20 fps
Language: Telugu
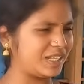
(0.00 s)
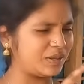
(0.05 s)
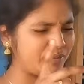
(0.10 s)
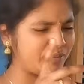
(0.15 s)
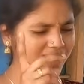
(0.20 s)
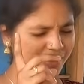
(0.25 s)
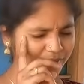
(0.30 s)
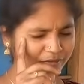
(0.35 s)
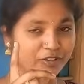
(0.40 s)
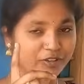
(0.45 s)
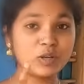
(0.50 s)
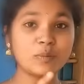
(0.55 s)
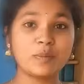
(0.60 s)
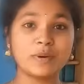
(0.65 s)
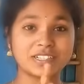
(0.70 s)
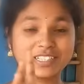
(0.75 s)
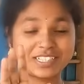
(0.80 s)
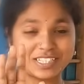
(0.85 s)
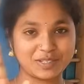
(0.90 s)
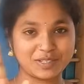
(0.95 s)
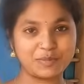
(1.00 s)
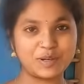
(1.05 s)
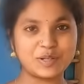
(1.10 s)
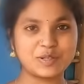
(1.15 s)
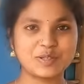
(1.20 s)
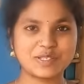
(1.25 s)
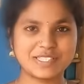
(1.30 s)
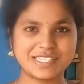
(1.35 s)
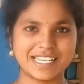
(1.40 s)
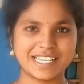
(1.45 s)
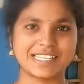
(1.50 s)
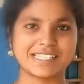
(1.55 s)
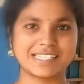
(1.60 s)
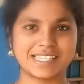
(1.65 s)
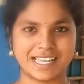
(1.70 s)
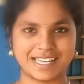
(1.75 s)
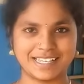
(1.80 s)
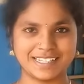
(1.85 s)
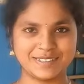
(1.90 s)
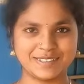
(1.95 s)
దాని పేరు విరూపక్ష సినిమా చూసి
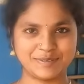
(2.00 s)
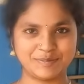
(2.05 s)
చేస్తా